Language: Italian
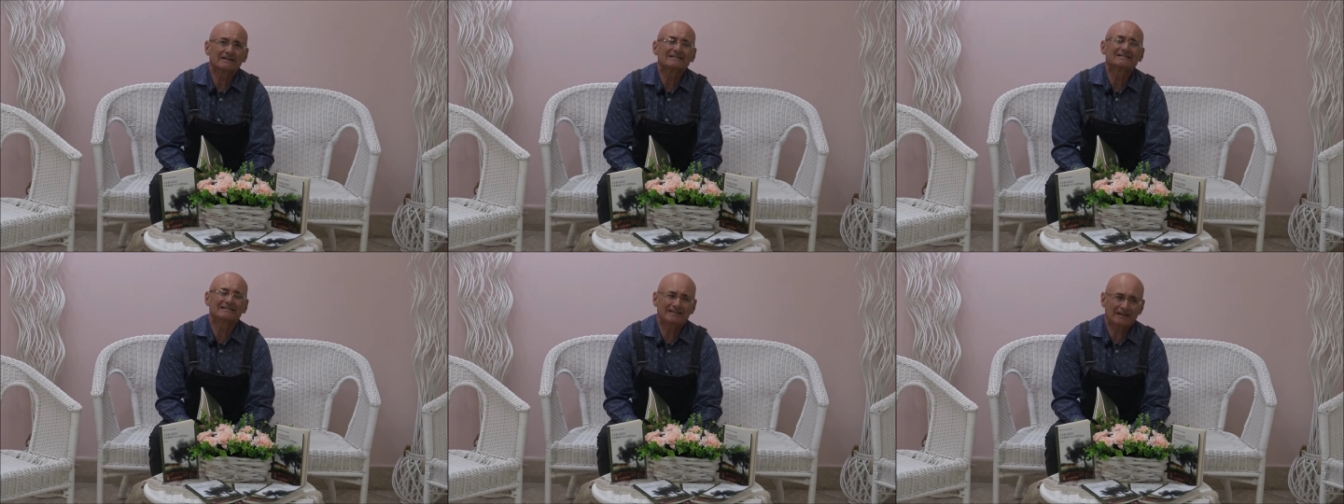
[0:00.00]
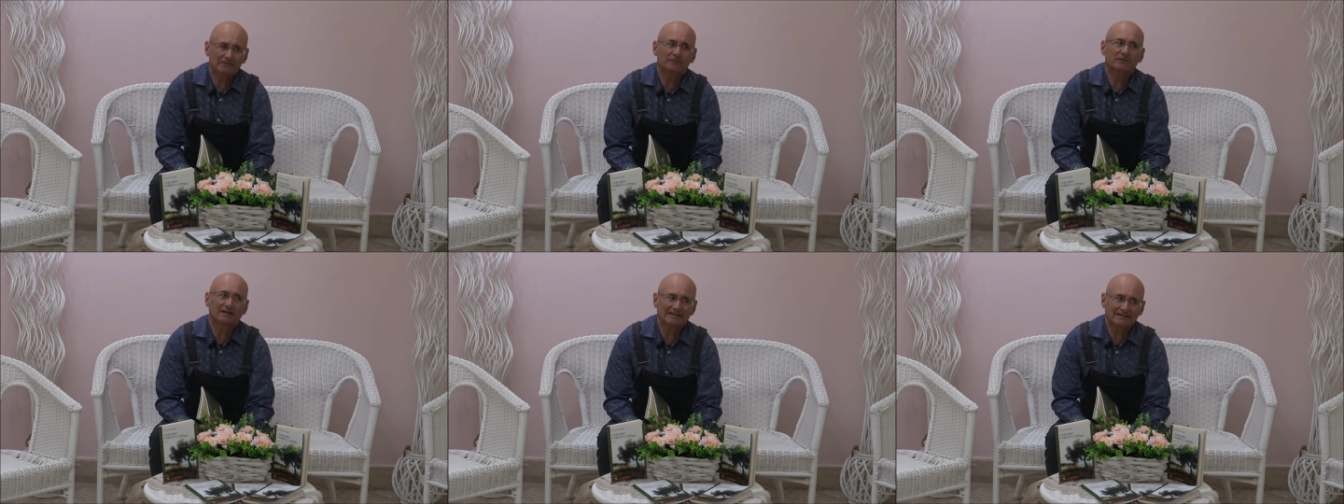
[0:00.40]
si è
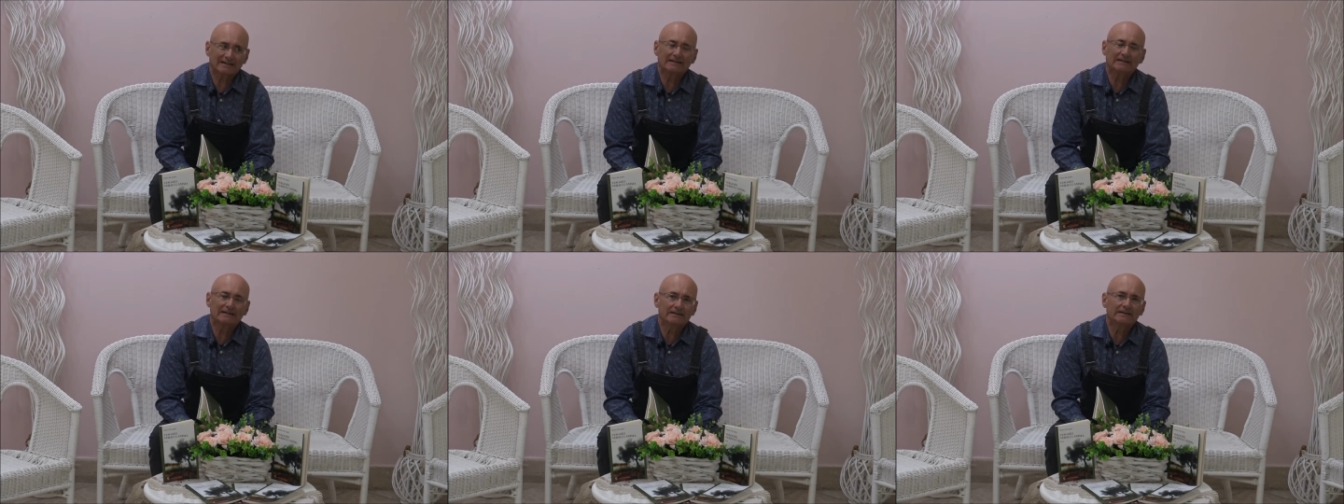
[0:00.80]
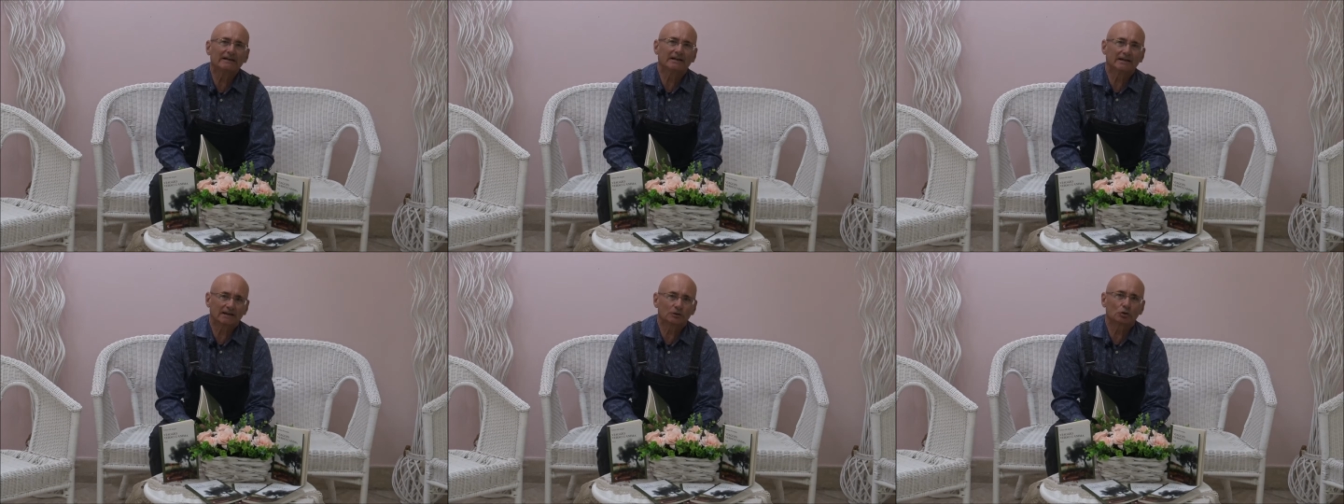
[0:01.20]
fratelli
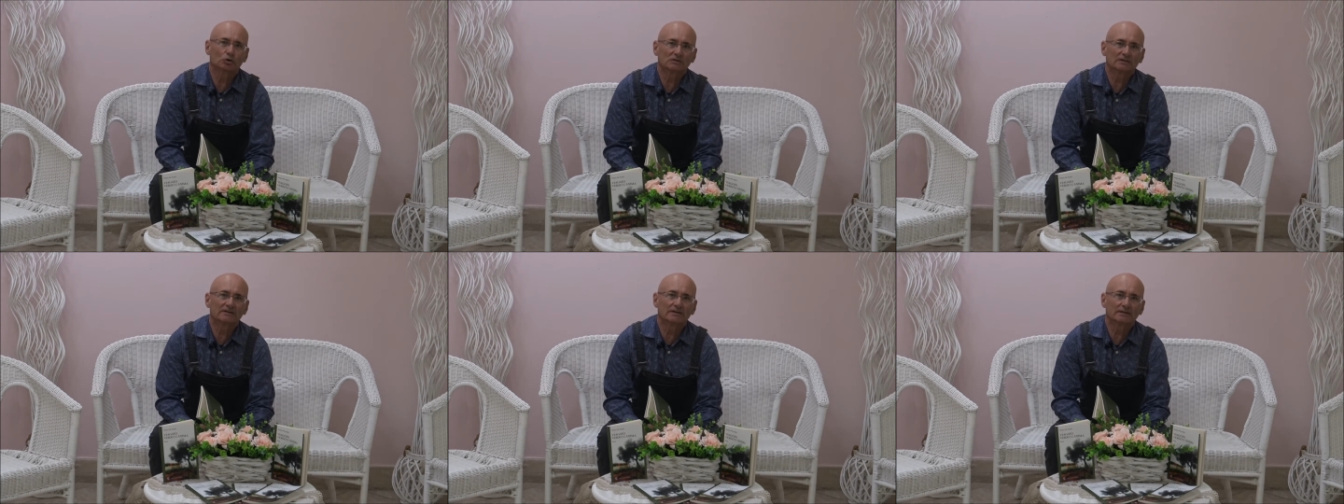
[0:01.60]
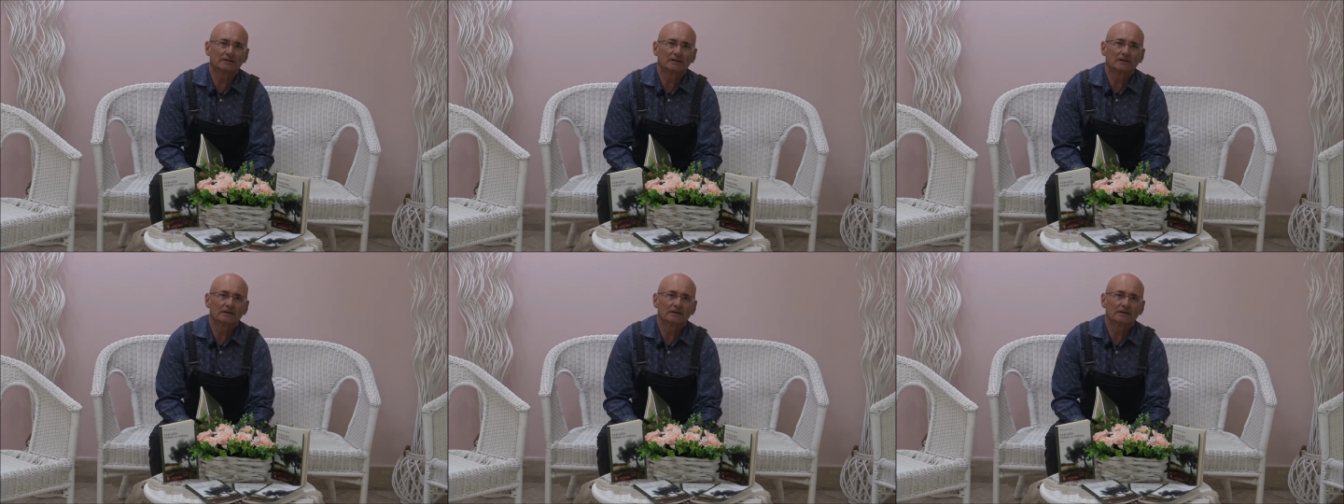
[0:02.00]
nella notte.